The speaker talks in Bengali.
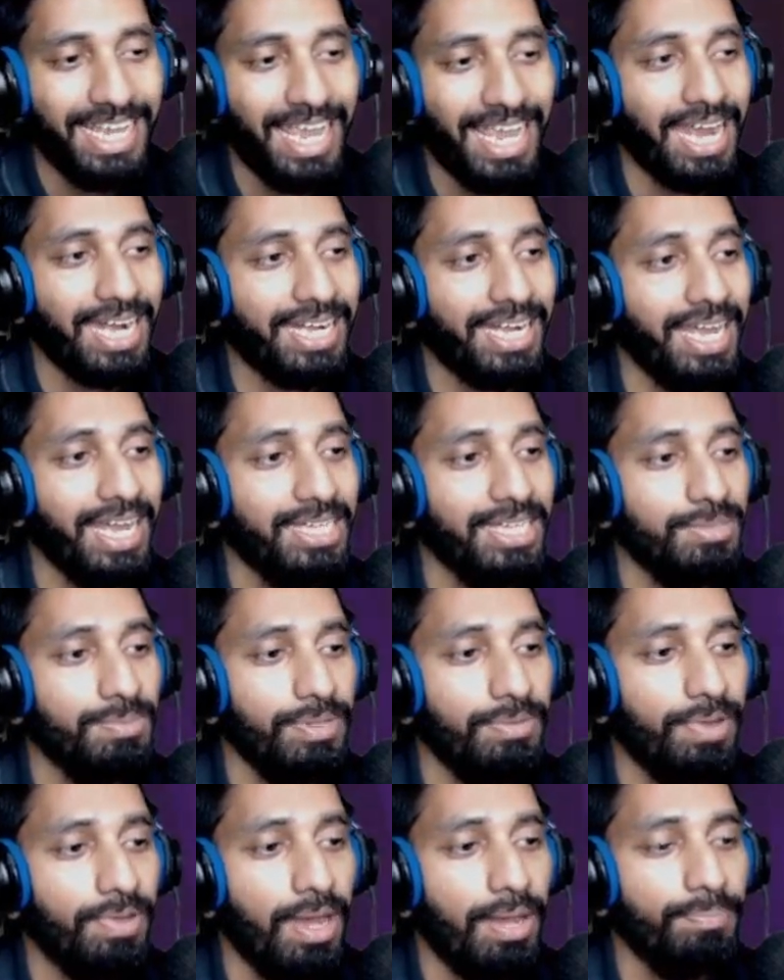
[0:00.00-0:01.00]
একটা এক্সপি
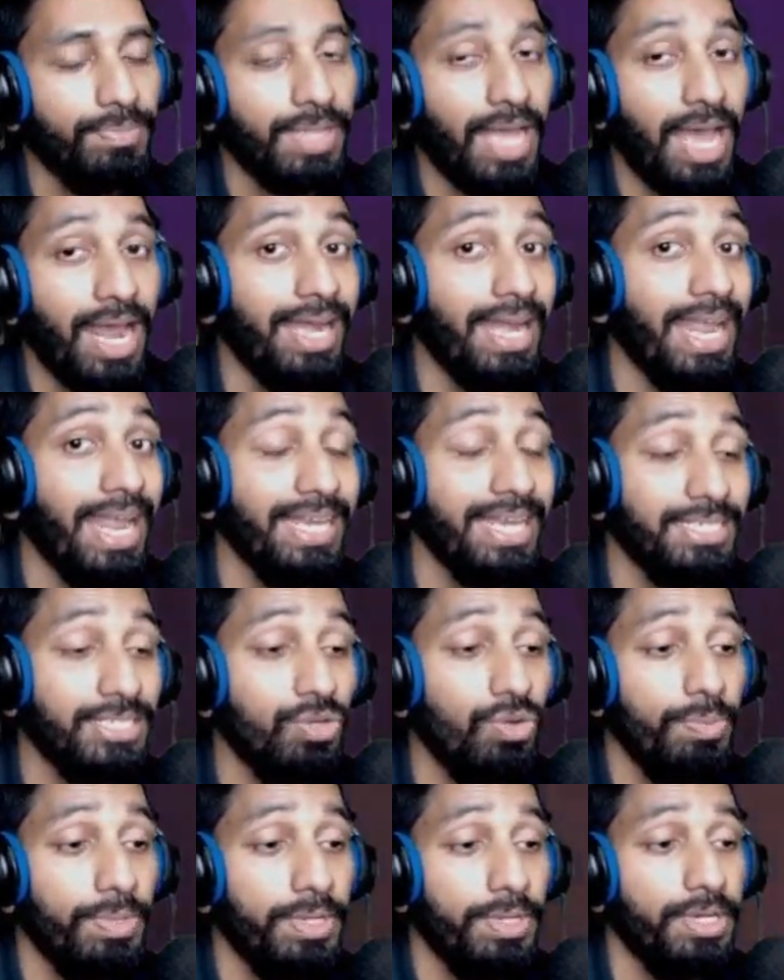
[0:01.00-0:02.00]
ফার্ম তার নেক্সট
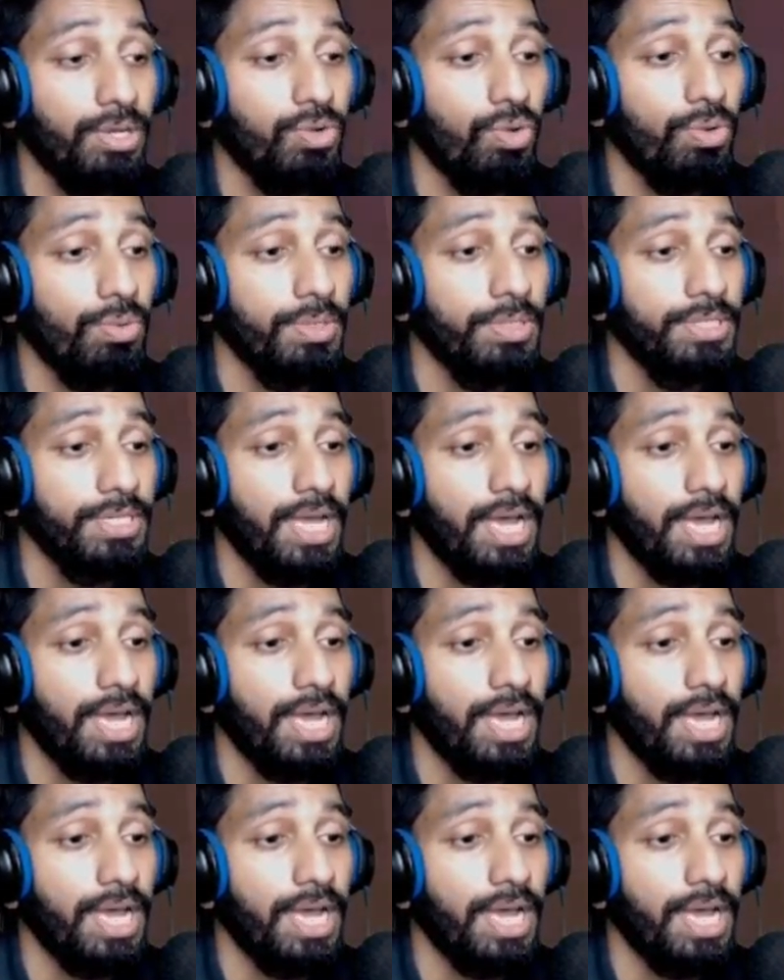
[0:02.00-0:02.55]
কমেন্টে করবে যে